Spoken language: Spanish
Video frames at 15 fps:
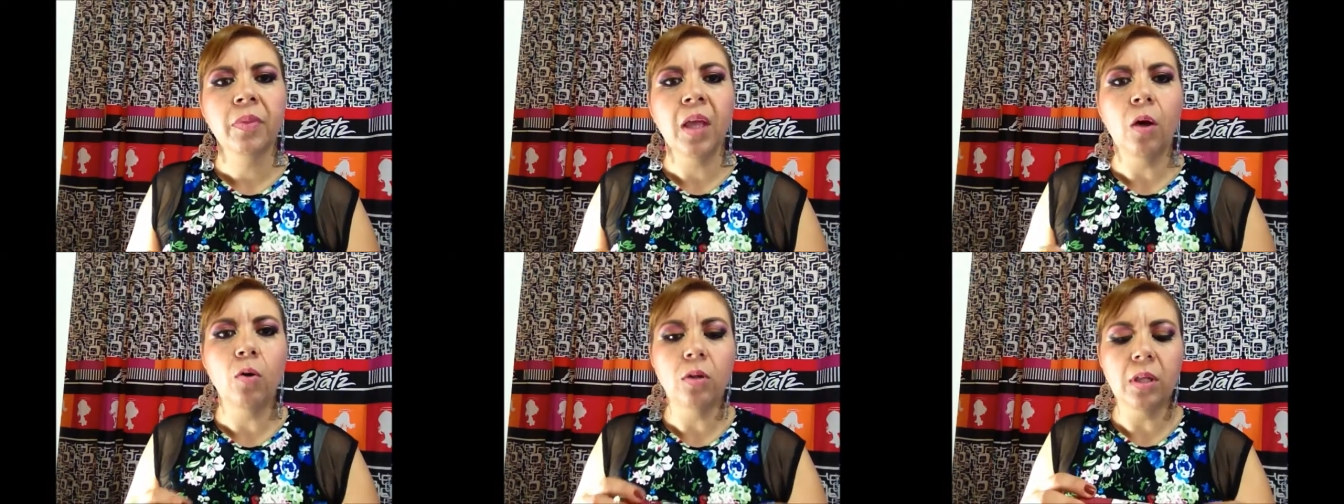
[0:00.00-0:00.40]

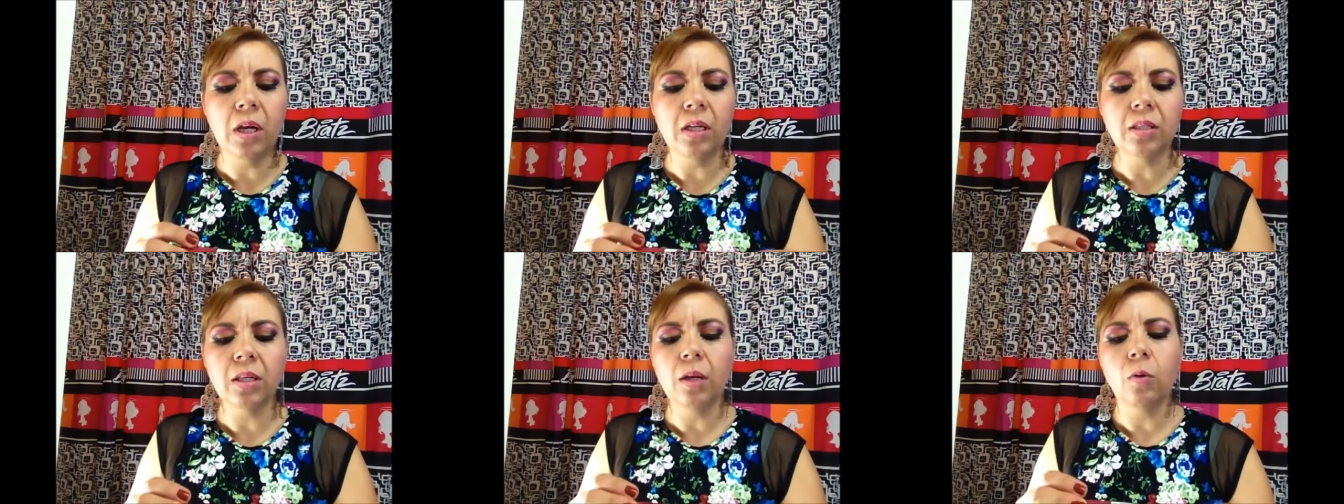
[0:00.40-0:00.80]
Ahorita
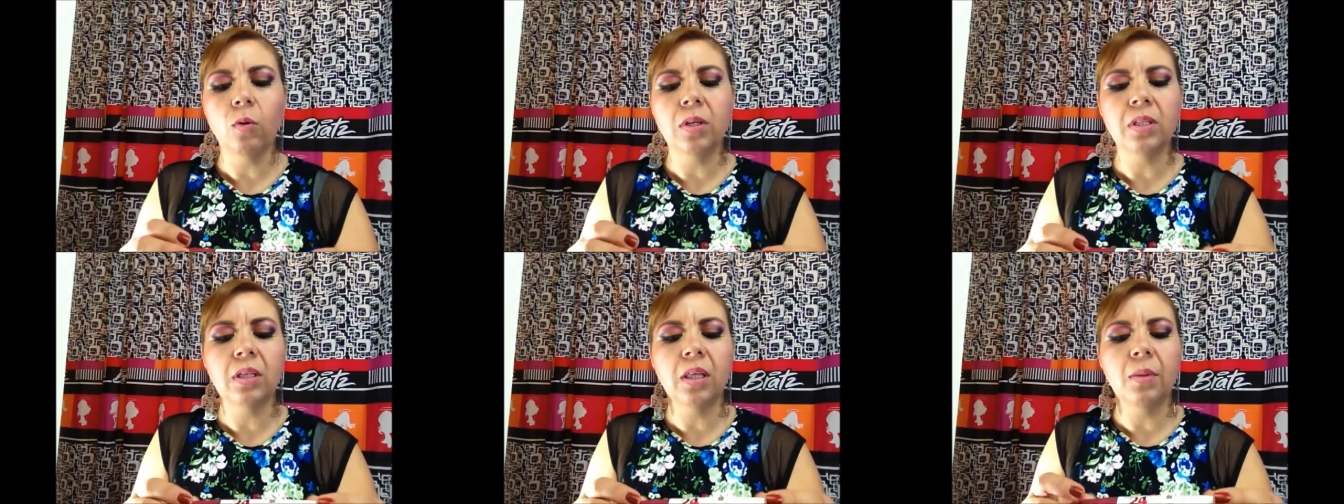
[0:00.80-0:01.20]
les traigo
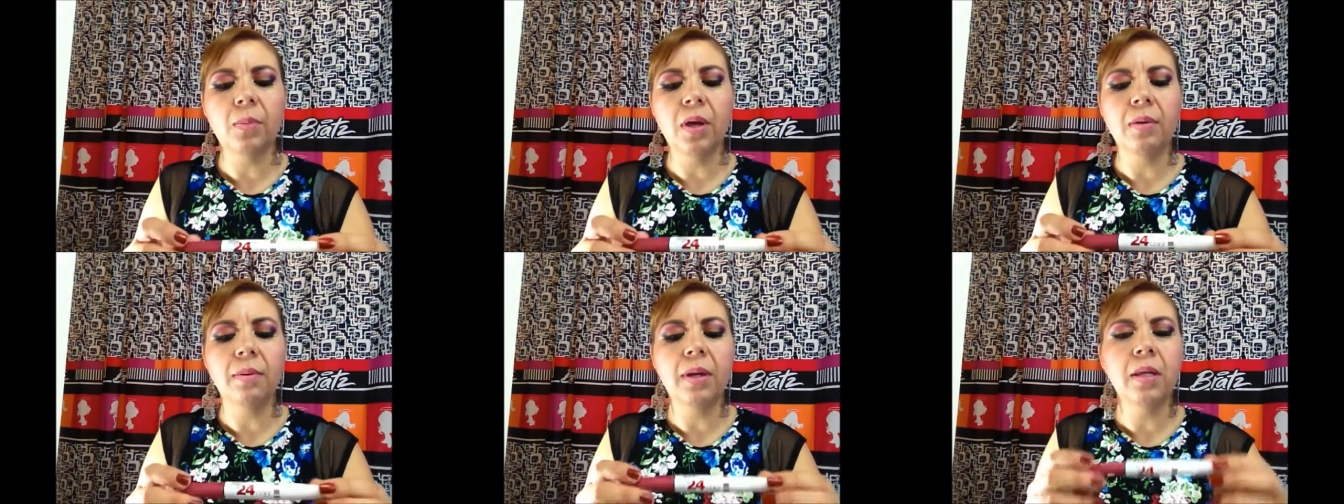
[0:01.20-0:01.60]
este de
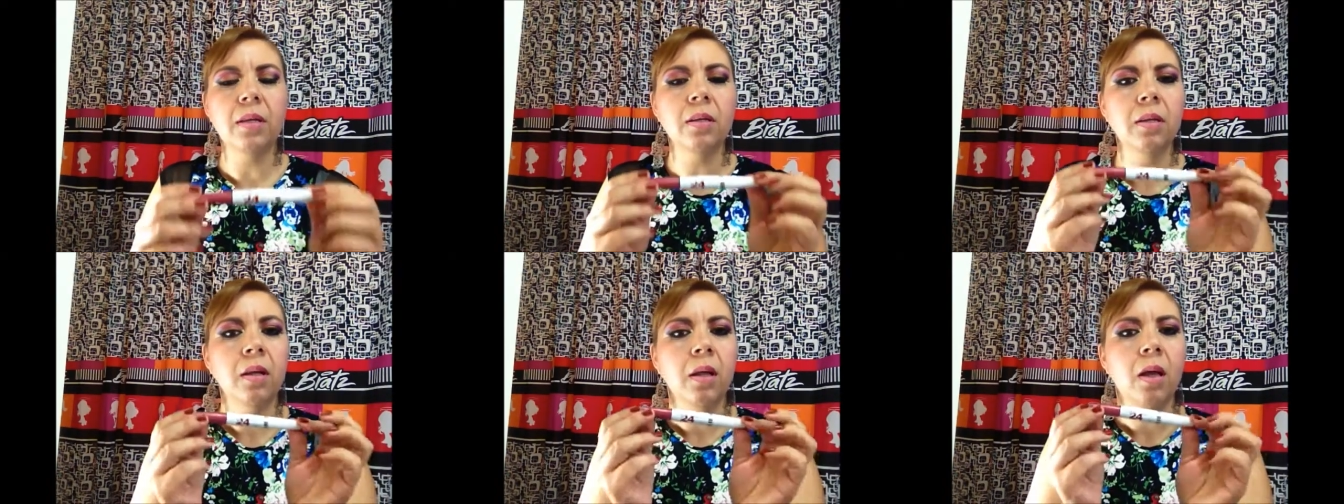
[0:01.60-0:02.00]

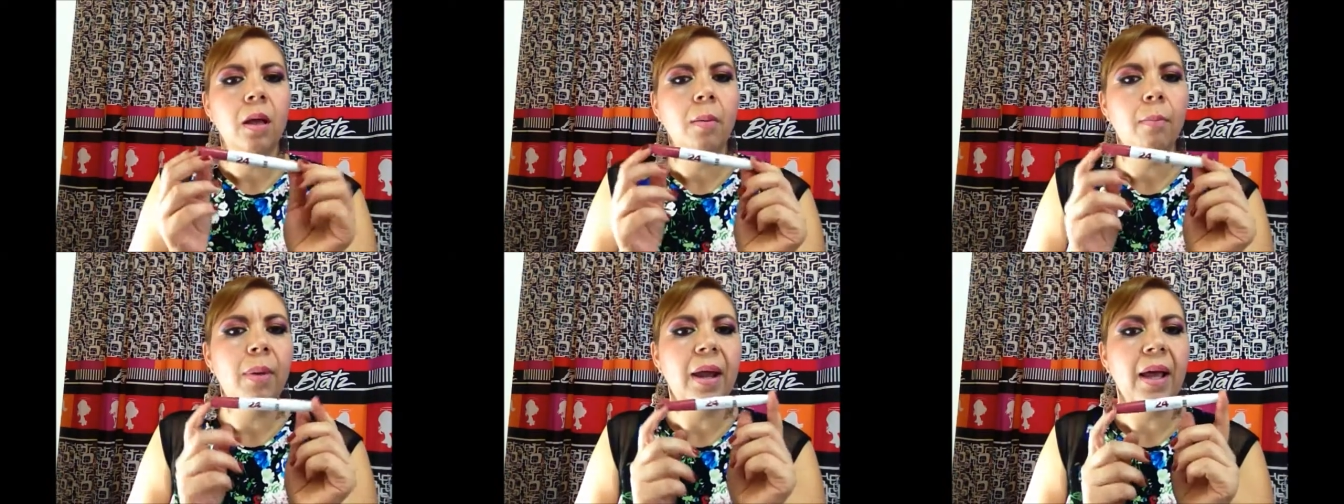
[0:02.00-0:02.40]
Maybelline
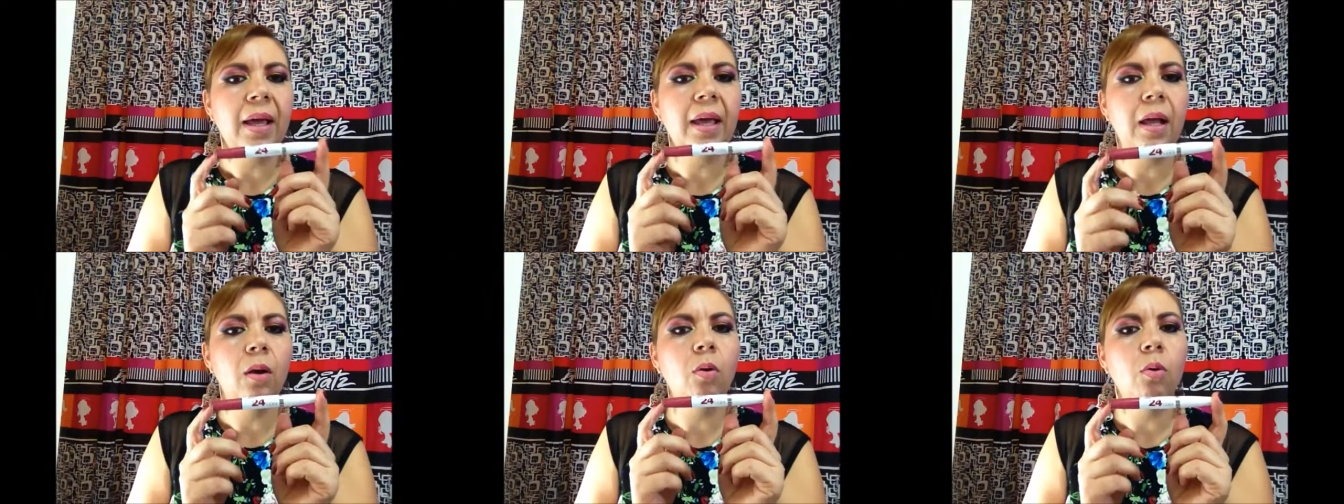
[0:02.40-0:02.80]
para
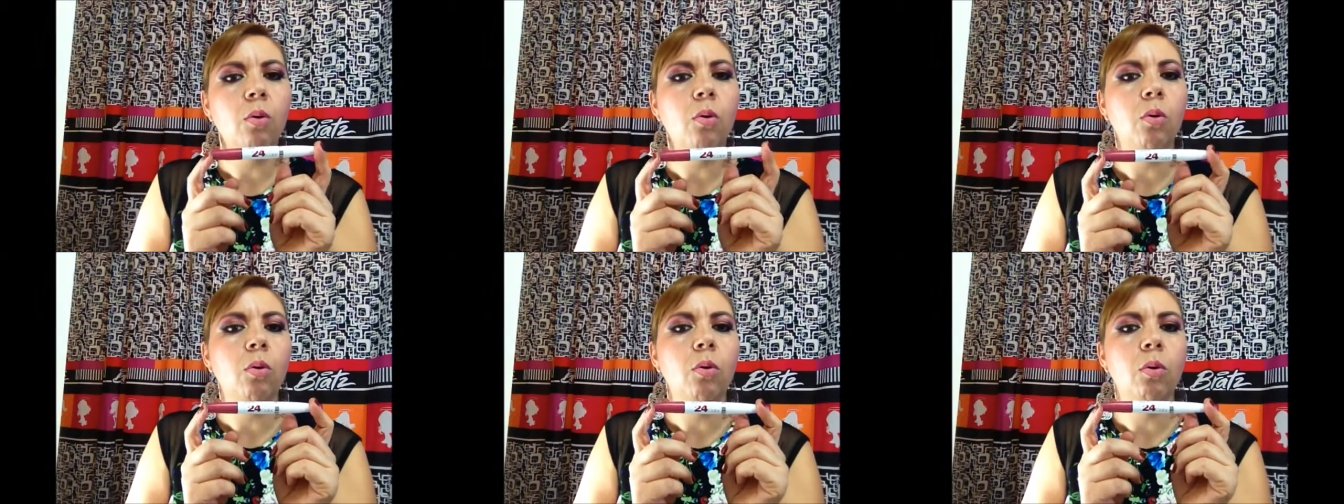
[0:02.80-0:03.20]
que
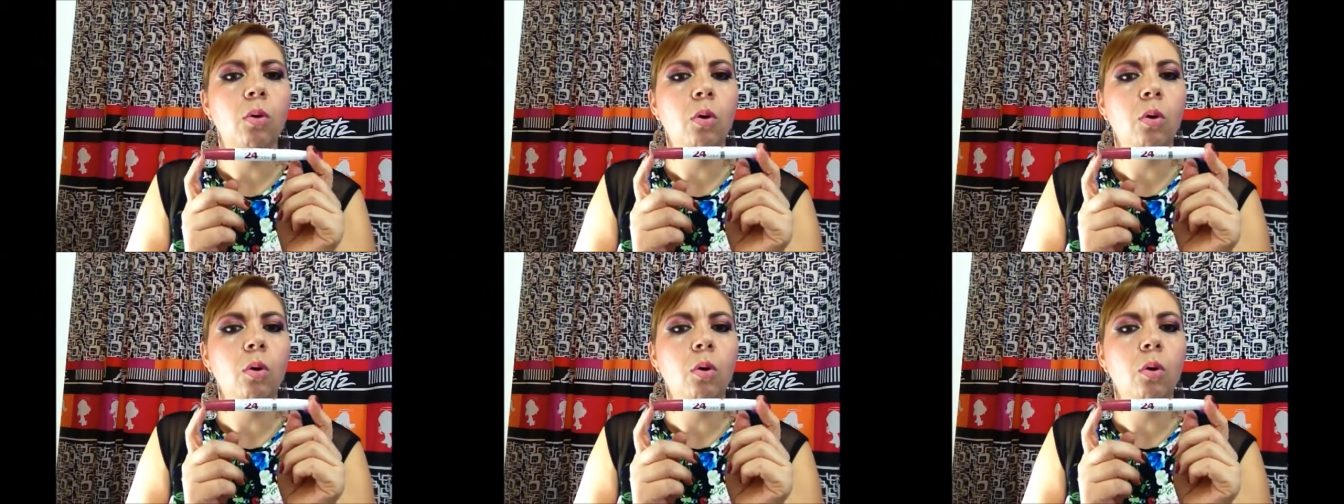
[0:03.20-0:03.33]
lo,